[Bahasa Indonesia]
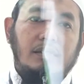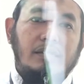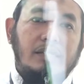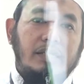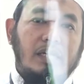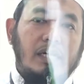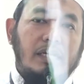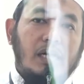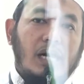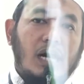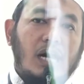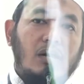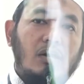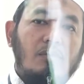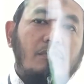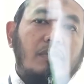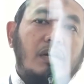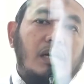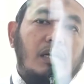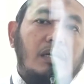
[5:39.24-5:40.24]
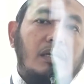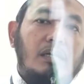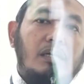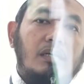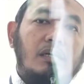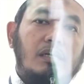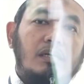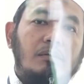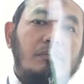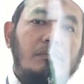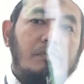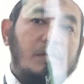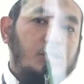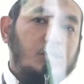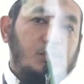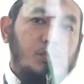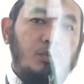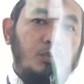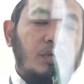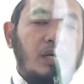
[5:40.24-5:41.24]
dia diharamkan
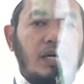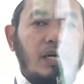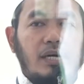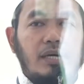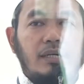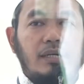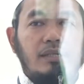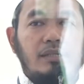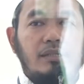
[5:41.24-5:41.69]
masuk surga.